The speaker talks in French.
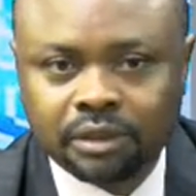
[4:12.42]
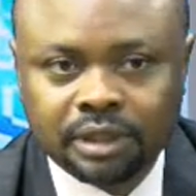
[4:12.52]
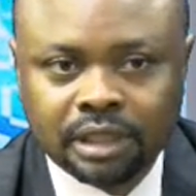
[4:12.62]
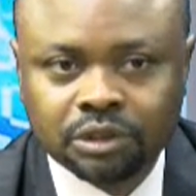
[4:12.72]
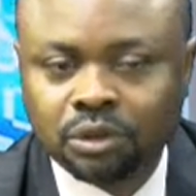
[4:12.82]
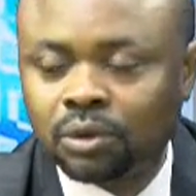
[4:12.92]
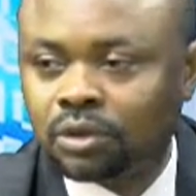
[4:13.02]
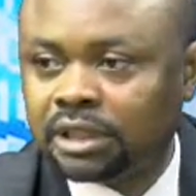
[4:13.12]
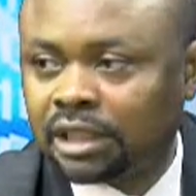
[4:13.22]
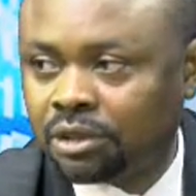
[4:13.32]
dans son
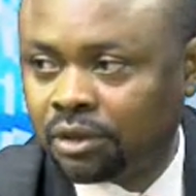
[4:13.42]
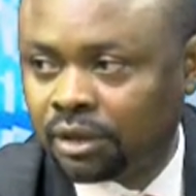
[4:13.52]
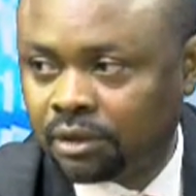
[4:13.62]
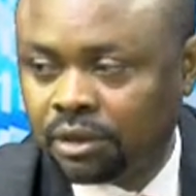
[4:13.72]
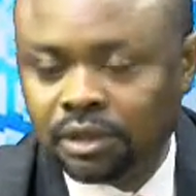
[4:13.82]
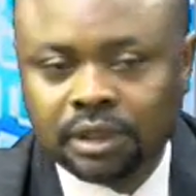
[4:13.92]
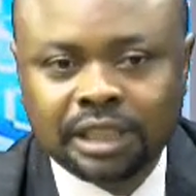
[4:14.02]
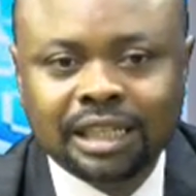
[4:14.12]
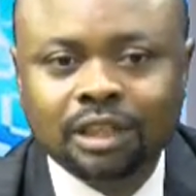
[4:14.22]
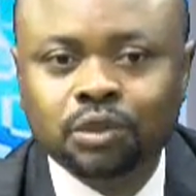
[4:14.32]
ordinateur,
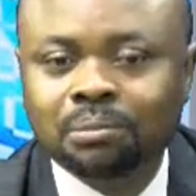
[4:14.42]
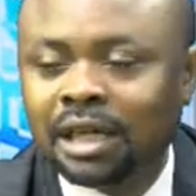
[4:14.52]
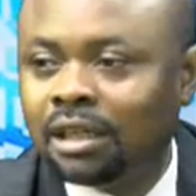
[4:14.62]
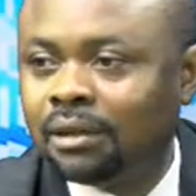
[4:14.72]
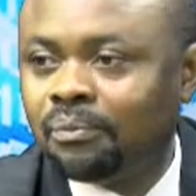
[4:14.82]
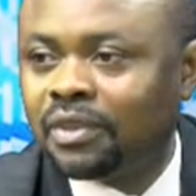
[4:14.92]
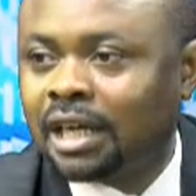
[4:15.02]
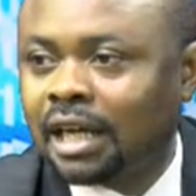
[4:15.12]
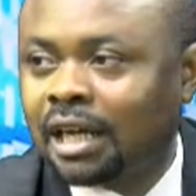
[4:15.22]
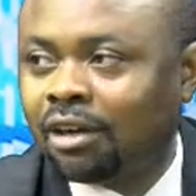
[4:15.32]
il a du mal
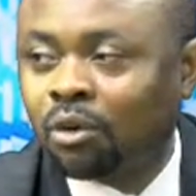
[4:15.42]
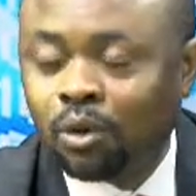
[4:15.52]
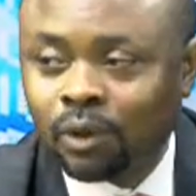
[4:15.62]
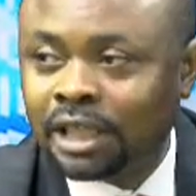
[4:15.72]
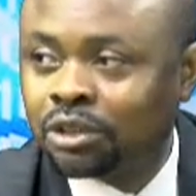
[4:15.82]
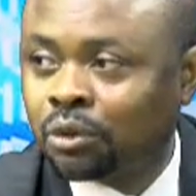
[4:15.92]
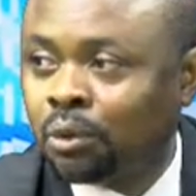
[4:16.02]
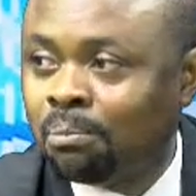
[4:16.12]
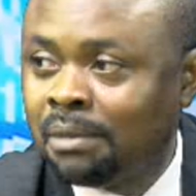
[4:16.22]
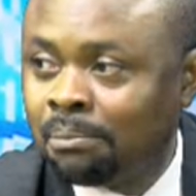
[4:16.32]
à reconnaître le
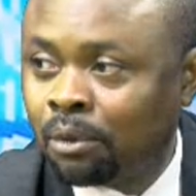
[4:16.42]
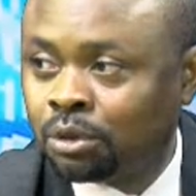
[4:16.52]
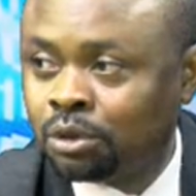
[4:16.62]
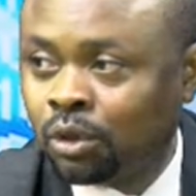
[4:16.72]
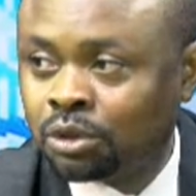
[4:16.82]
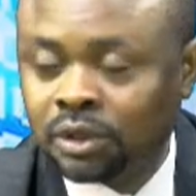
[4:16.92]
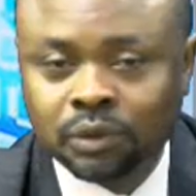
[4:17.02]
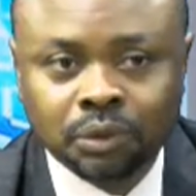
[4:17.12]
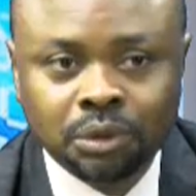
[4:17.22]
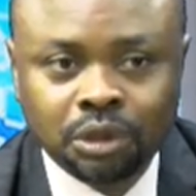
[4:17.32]
même produit lorsque
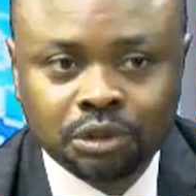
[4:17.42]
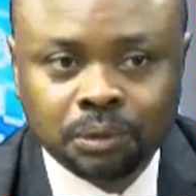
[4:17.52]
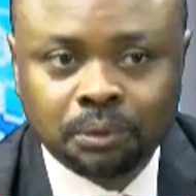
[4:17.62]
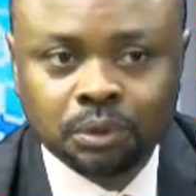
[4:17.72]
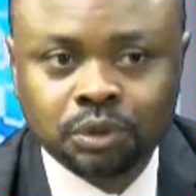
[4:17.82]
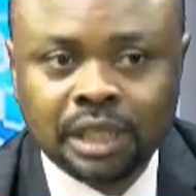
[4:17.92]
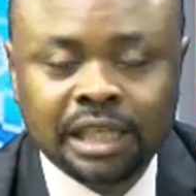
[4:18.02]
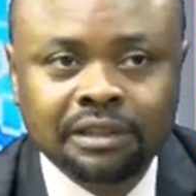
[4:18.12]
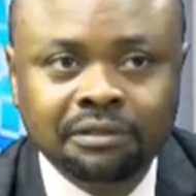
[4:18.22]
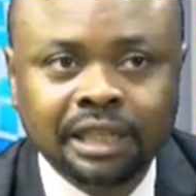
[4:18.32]
ce produit est
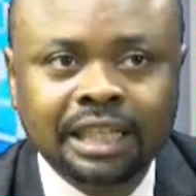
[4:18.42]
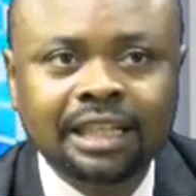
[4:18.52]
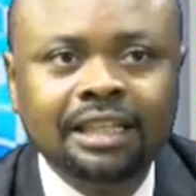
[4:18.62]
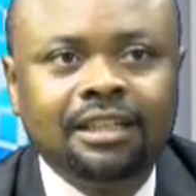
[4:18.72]
livré